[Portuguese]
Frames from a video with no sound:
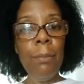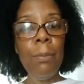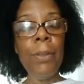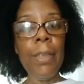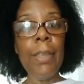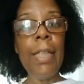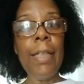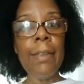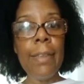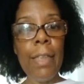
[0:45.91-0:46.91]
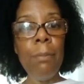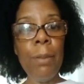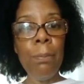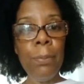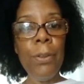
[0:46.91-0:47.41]
Porque
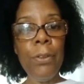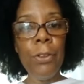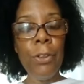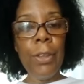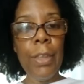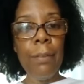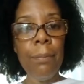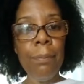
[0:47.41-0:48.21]
recebem por dia.